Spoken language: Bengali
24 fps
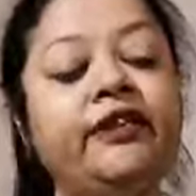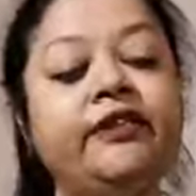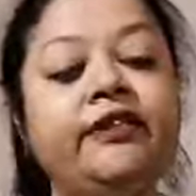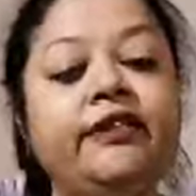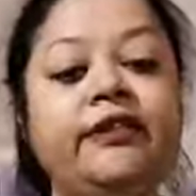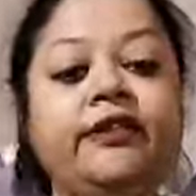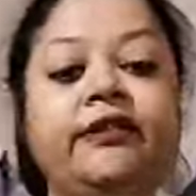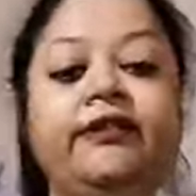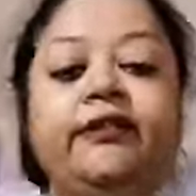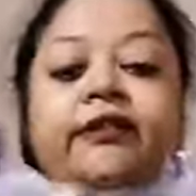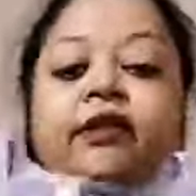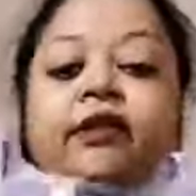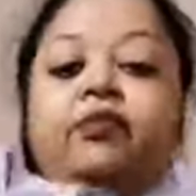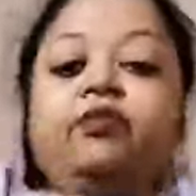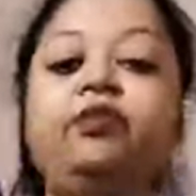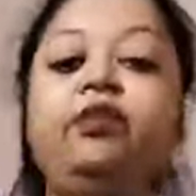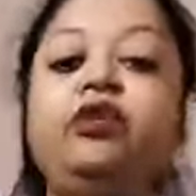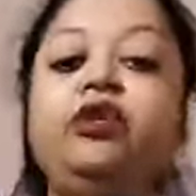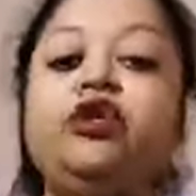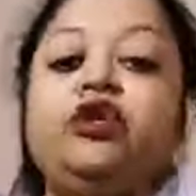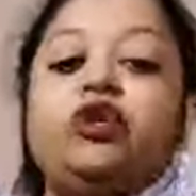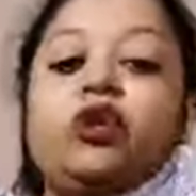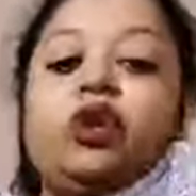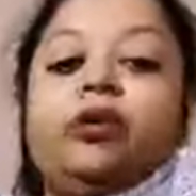সিক্স এর
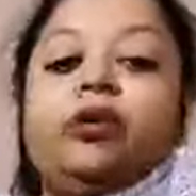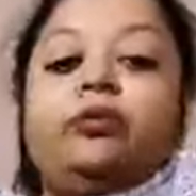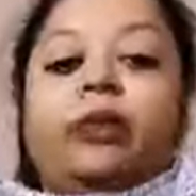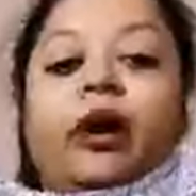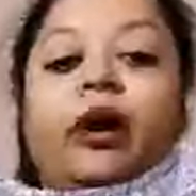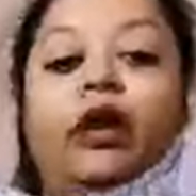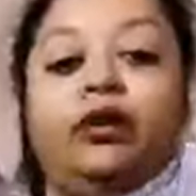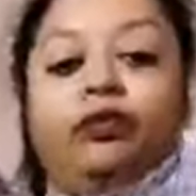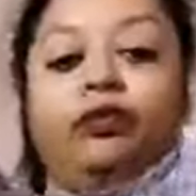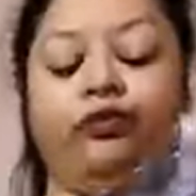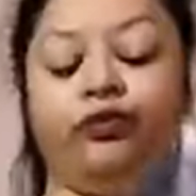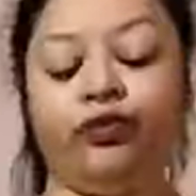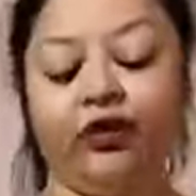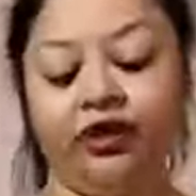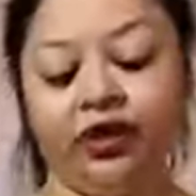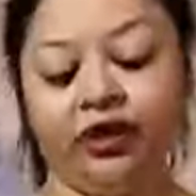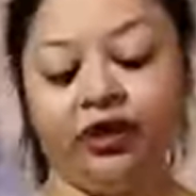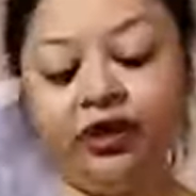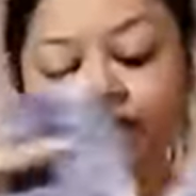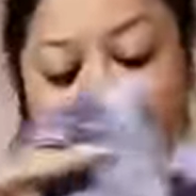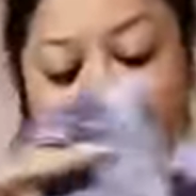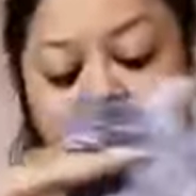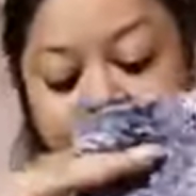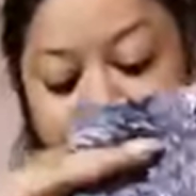ভীষণ ভালো
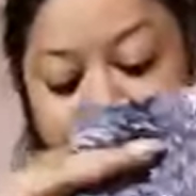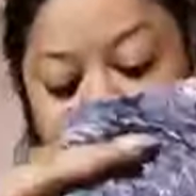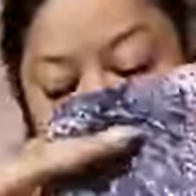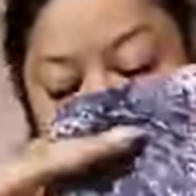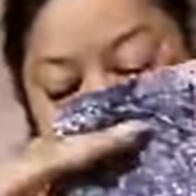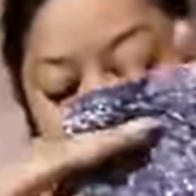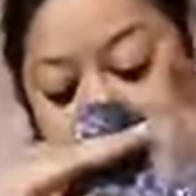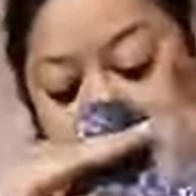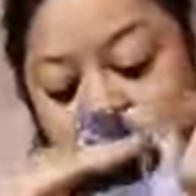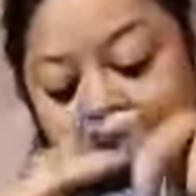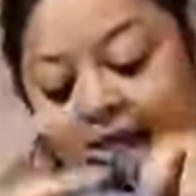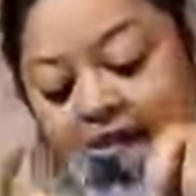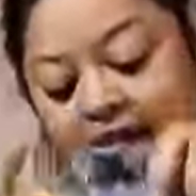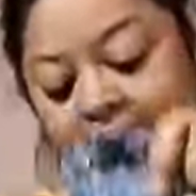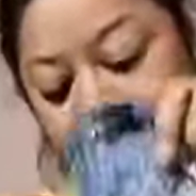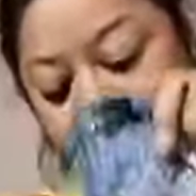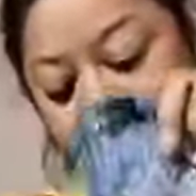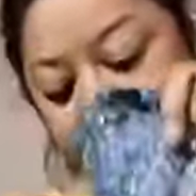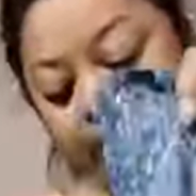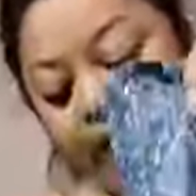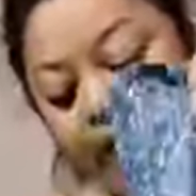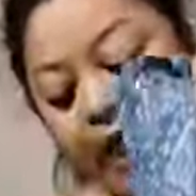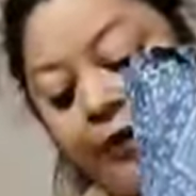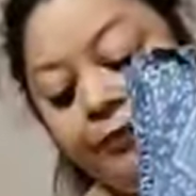ফিটিংস এই
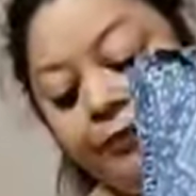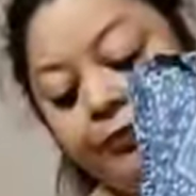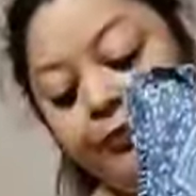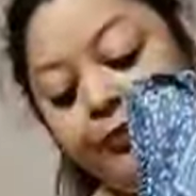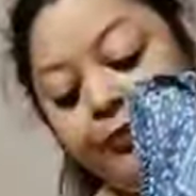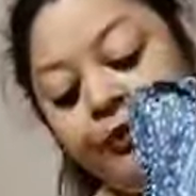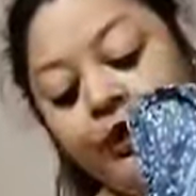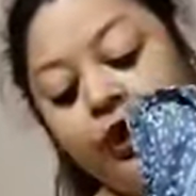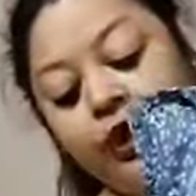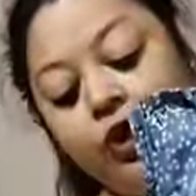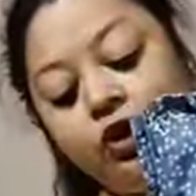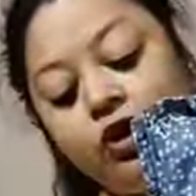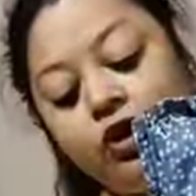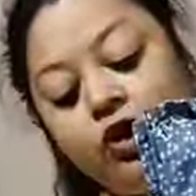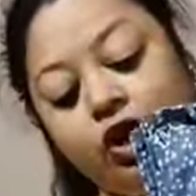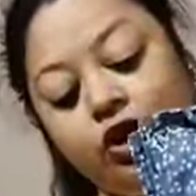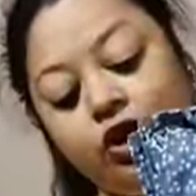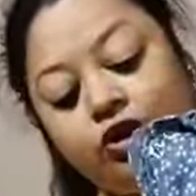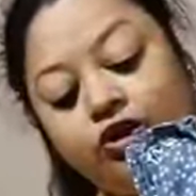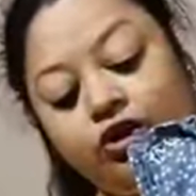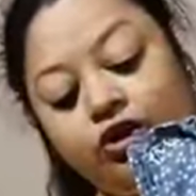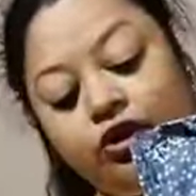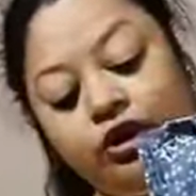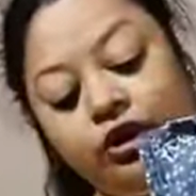আর পিওর
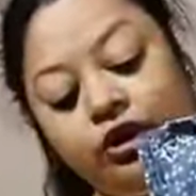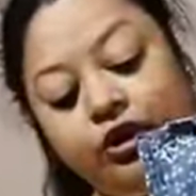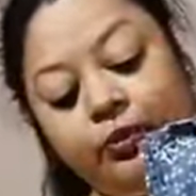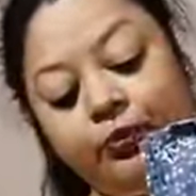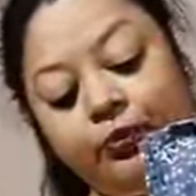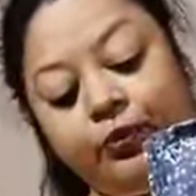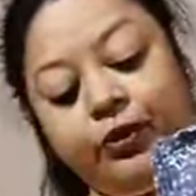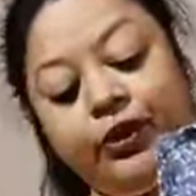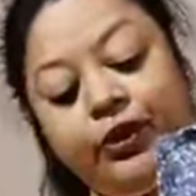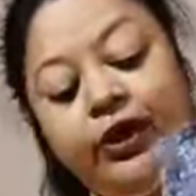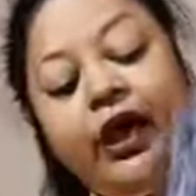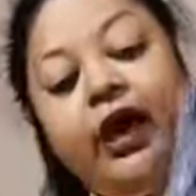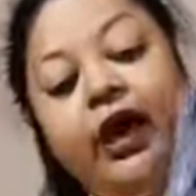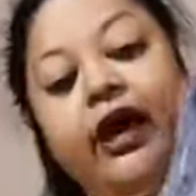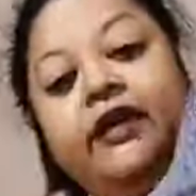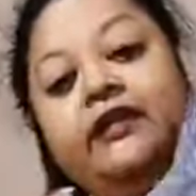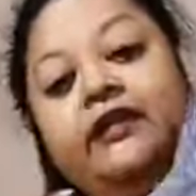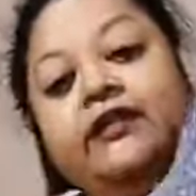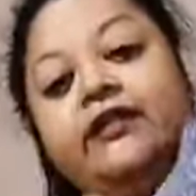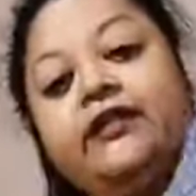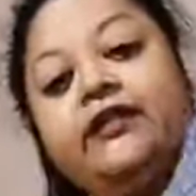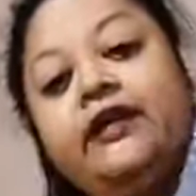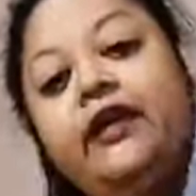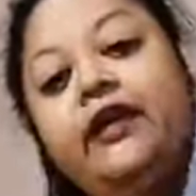কটনের ওপরে
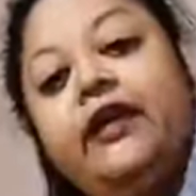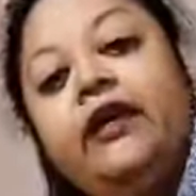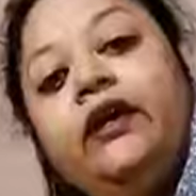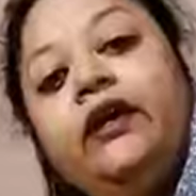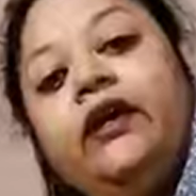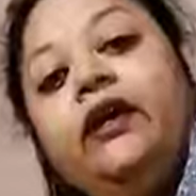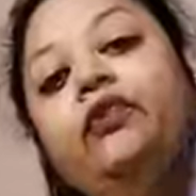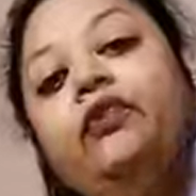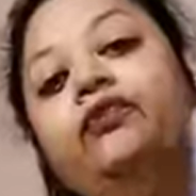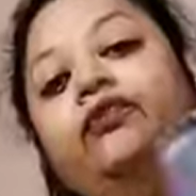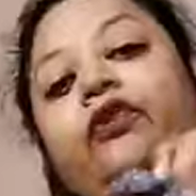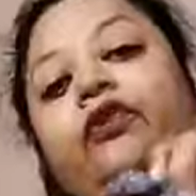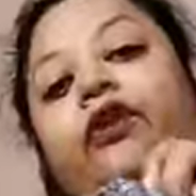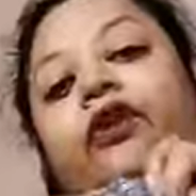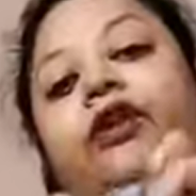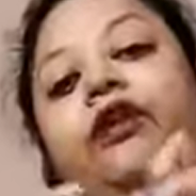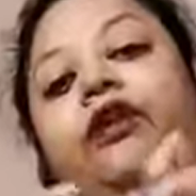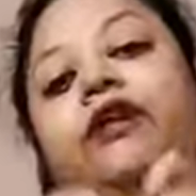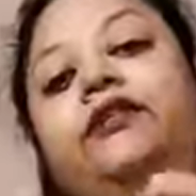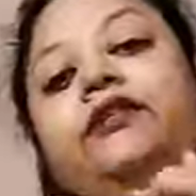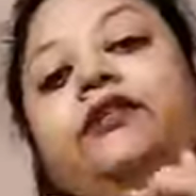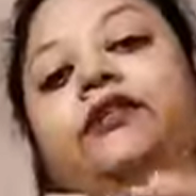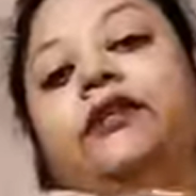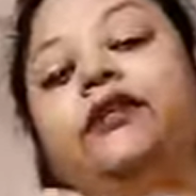আছে
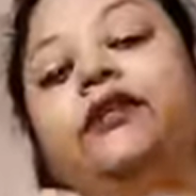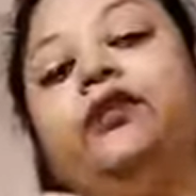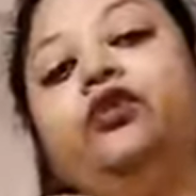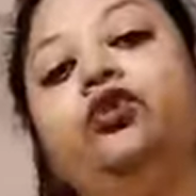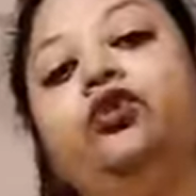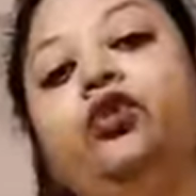ফিটিংস কিন্তু